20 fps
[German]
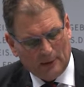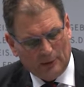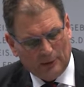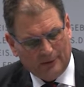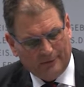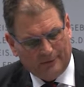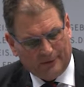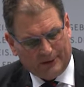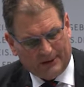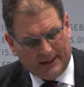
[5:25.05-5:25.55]

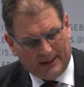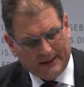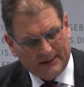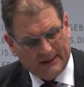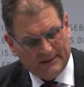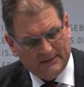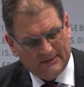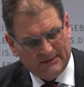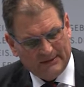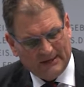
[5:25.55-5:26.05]
und
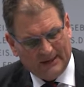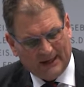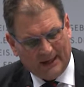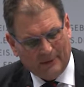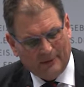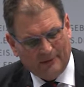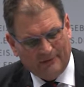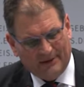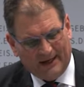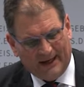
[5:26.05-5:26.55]
verteilen sich
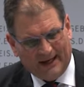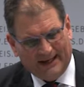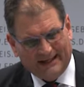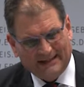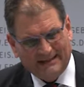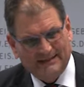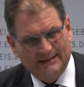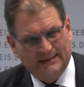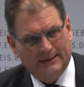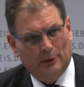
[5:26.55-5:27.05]
auf
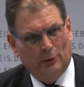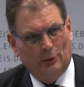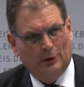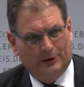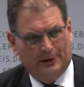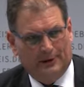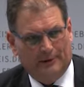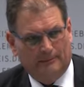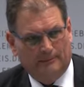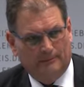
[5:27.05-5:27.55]
einzelne
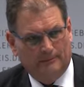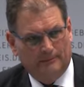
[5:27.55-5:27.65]
Orte.